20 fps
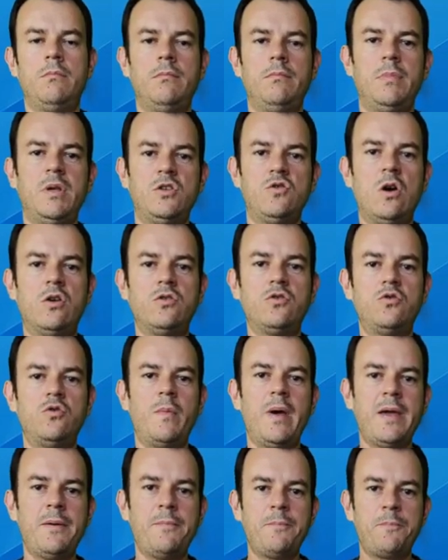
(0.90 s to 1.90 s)
Pessoal, tudo
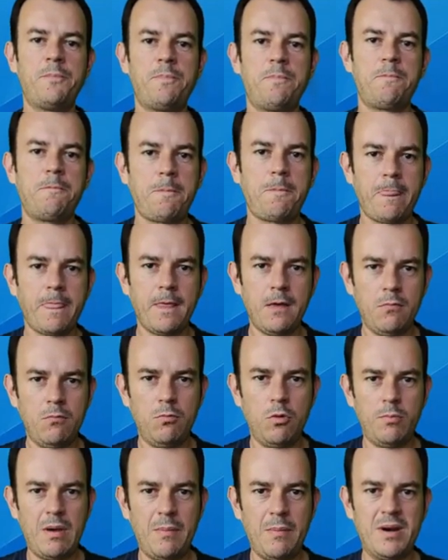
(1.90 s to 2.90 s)
bem?
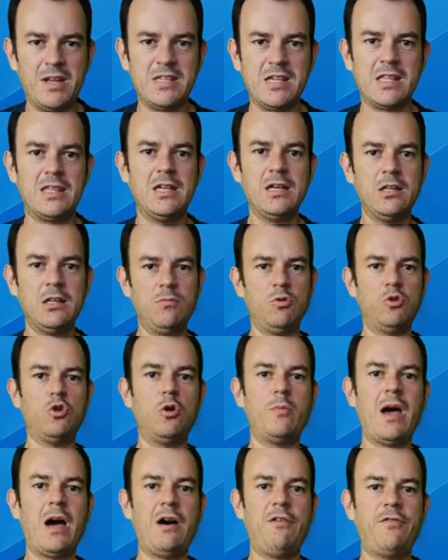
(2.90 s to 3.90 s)
Vou me apresentando. Meu
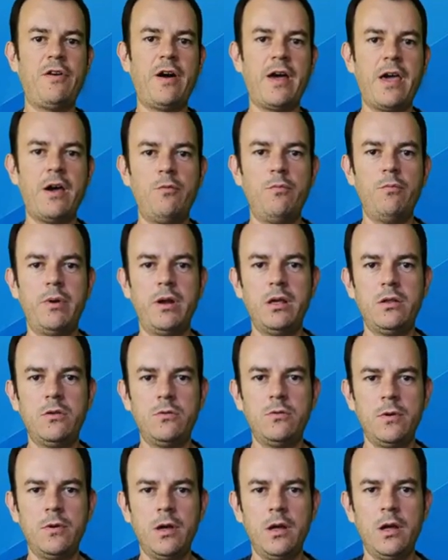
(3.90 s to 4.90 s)
nome é Rafael Brito.
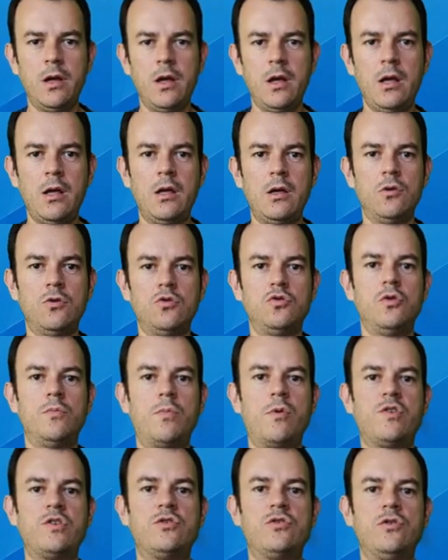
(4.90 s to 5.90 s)
Eu sou
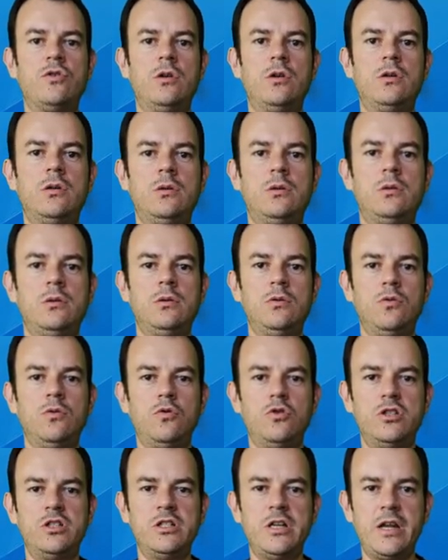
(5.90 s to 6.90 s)
professor do
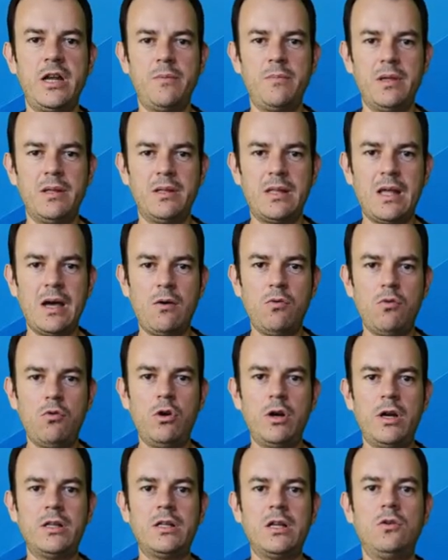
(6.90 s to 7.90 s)
curso de engenharia ambiental,
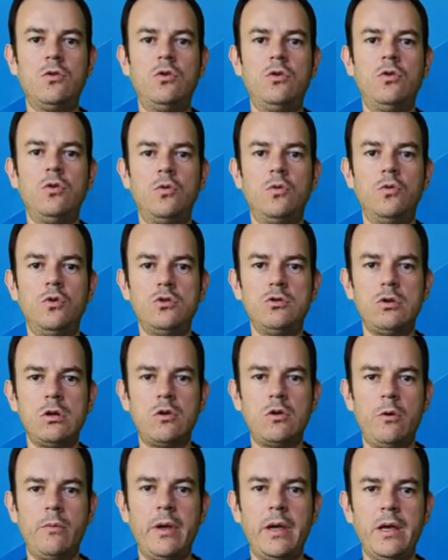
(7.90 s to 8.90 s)
coordenador do curso
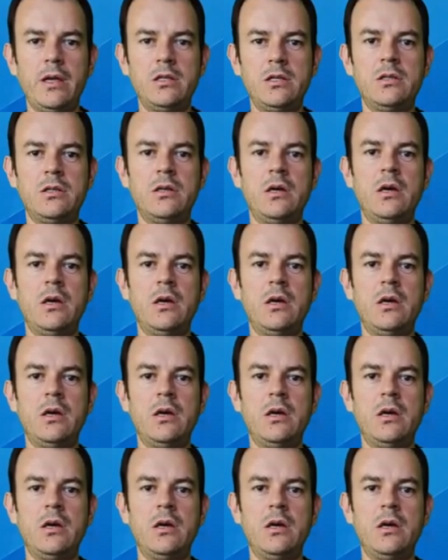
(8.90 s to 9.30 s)
atualmente.